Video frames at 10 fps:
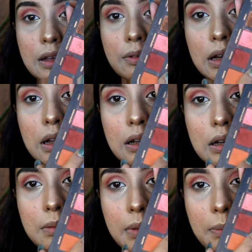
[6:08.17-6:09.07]
ये वाला
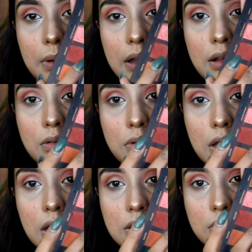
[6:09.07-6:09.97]
कलर मैं अप्लाई
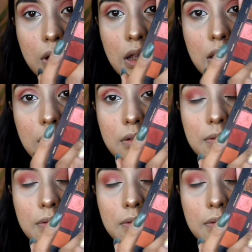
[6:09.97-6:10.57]
करूंगी आज ओके